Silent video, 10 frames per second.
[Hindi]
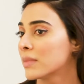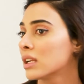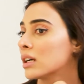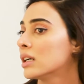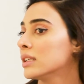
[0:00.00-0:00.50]
में
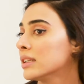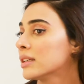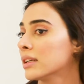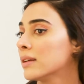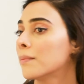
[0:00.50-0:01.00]
लगा नहीं
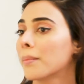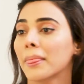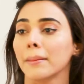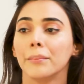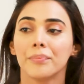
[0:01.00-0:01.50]

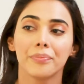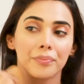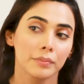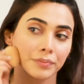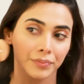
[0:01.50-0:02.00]

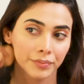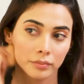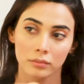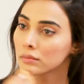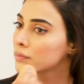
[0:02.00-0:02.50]

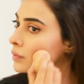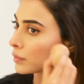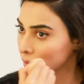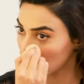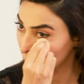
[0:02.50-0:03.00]

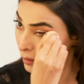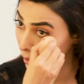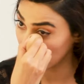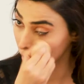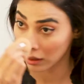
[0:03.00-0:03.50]

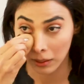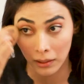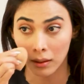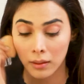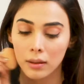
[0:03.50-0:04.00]
रही